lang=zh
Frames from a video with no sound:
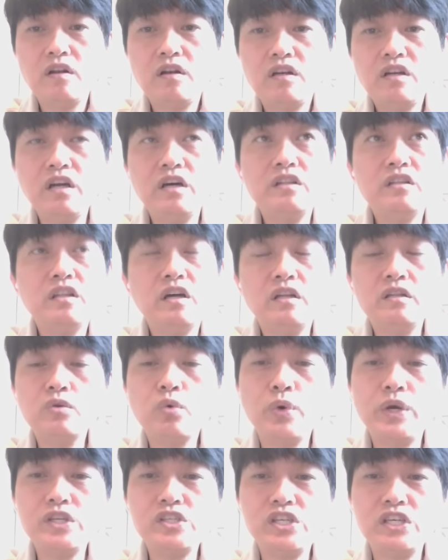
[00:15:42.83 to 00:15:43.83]
任人
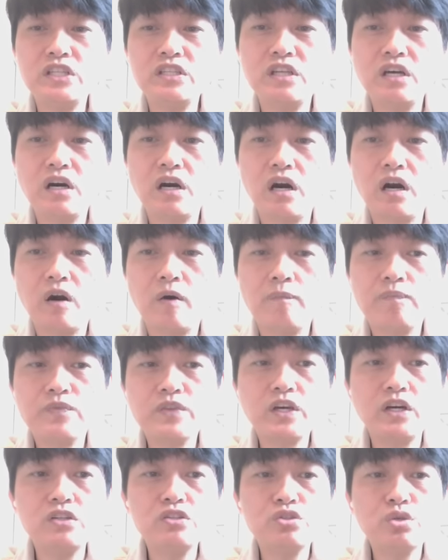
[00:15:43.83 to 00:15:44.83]
未清的哈
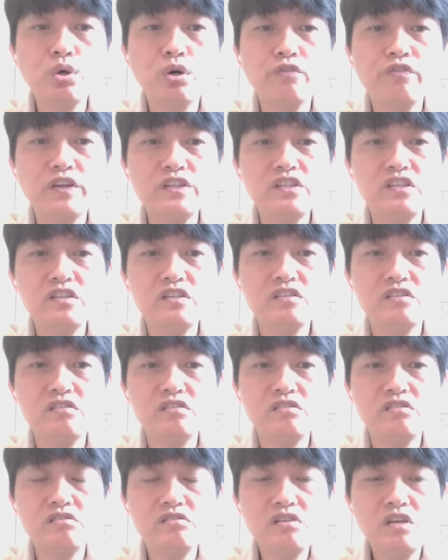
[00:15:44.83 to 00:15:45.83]
分错分析
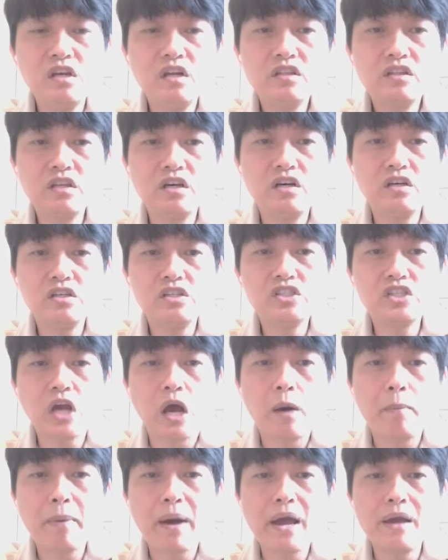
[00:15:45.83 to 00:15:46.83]
师的
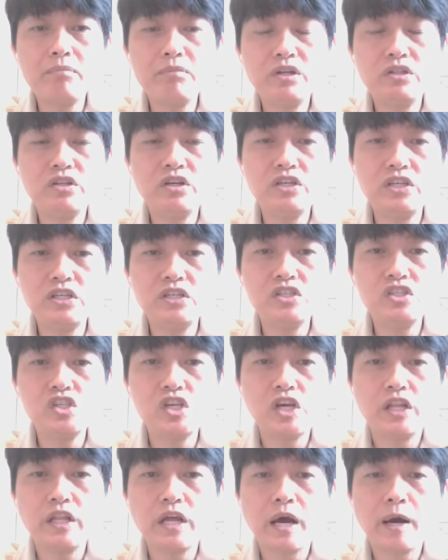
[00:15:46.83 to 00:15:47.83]
小白们的鹰
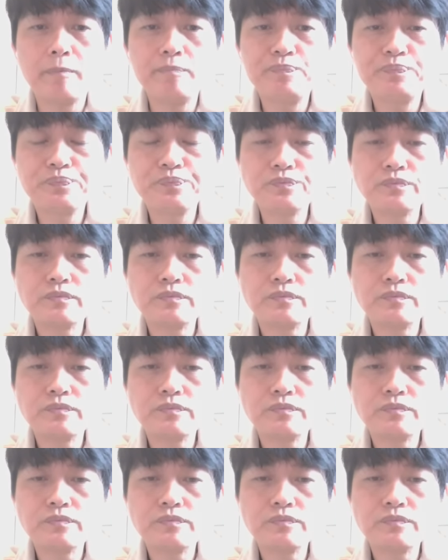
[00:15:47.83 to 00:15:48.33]
剑啊！